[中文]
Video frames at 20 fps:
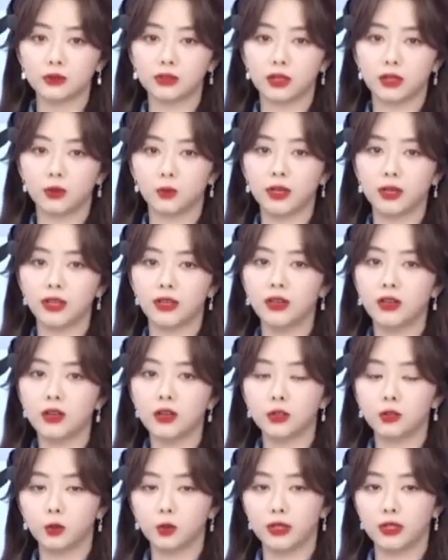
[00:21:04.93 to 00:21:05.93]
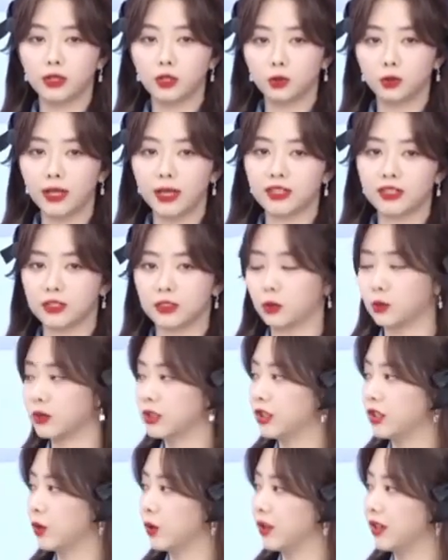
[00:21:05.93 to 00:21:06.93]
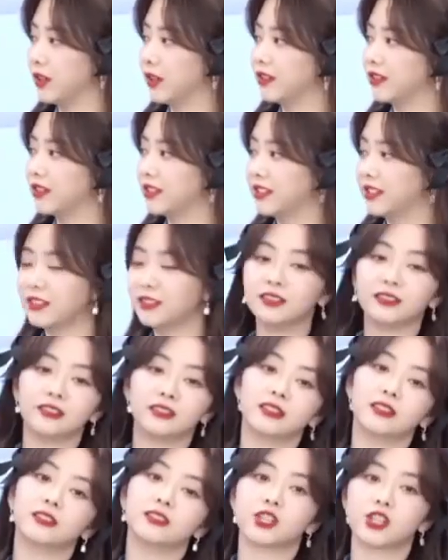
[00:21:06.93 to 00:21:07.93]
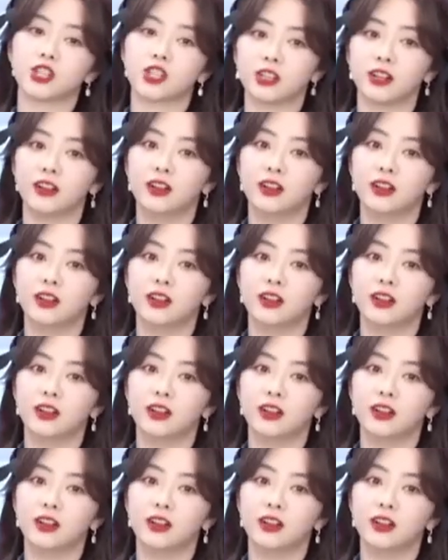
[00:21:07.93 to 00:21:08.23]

呢，我也对牛奶这个东西有了一个新的认识，